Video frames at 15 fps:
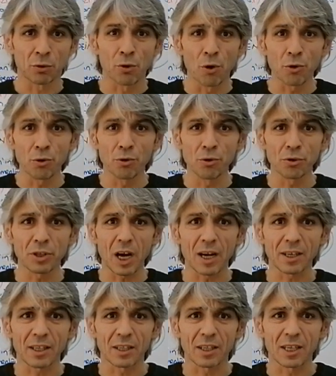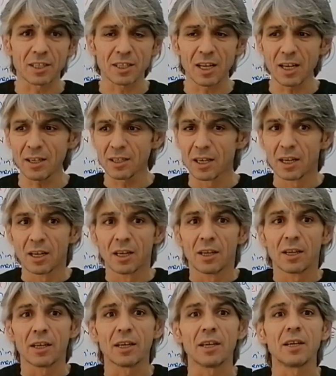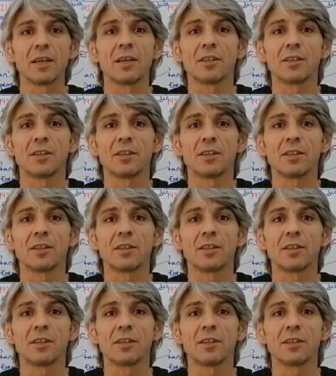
görünürdü arkadaşlar e,